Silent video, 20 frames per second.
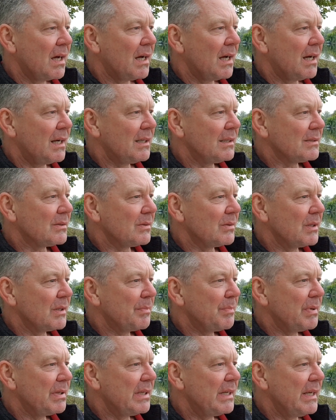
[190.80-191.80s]
Also, ich
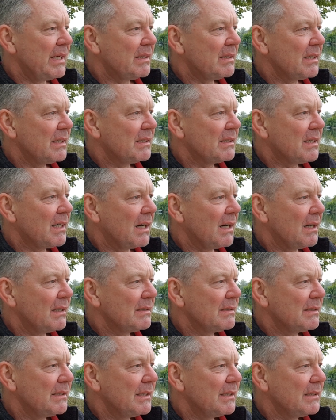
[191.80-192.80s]
bin nicht in
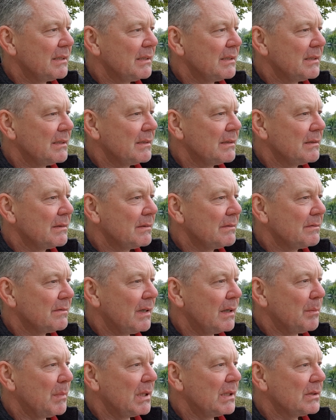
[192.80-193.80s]
Quarantäne,
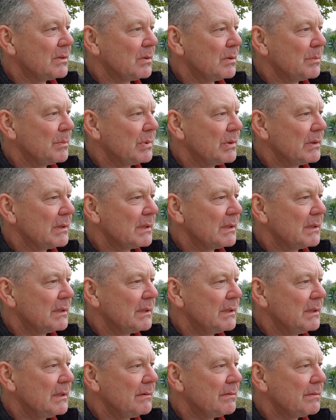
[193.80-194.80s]
weil mein Sohn
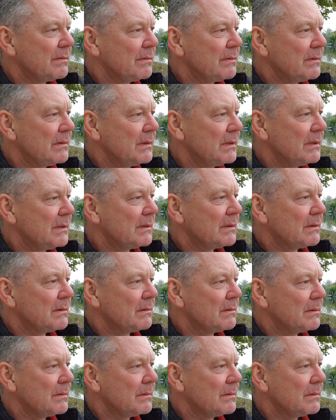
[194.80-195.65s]
positiv ist.